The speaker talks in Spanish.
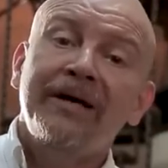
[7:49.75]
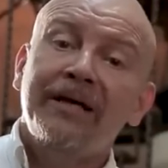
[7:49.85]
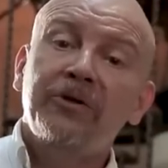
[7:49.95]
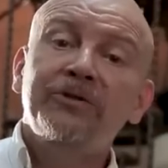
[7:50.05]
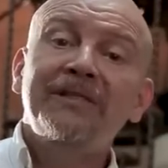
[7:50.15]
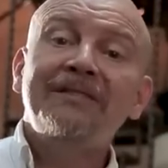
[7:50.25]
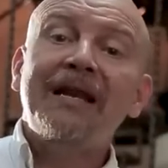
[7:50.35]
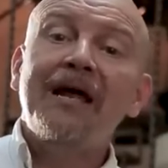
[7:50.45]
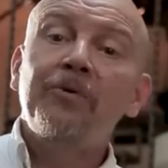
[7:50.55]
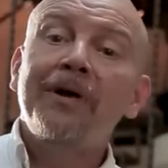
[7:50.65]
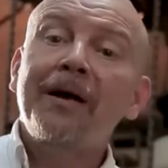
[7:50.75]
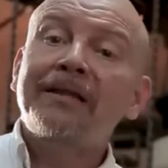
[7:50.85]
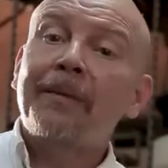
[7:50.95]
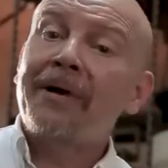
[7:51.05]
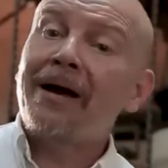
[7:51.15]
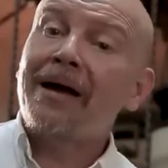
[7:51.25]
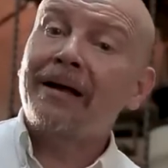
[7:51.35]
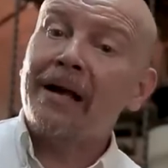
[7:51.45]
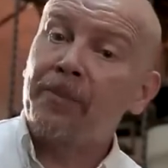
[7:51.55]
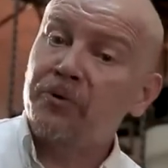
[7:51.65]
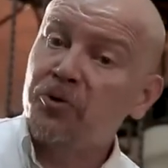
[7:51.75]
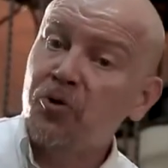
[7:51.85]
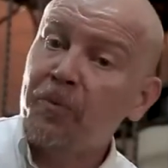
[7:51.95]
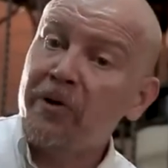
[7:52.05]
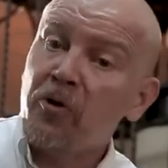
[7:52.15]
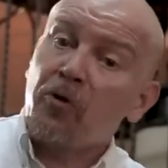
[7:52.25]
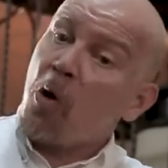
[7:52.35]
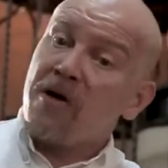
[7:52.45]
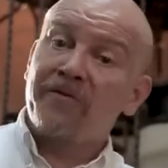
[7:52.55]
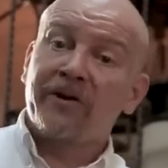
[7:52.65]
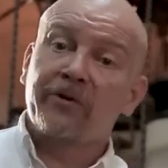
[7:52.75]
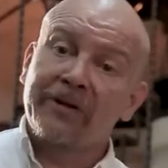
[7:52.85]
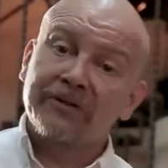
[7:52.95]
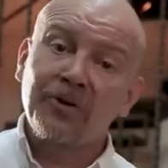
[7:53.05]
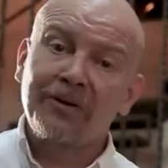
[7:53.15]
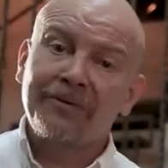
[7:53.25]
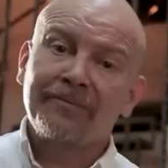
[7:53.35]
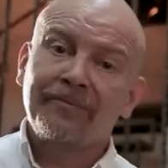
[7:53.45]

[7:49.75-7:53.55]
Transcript: entonces la luna tapará la porción superior o inferior del Sol.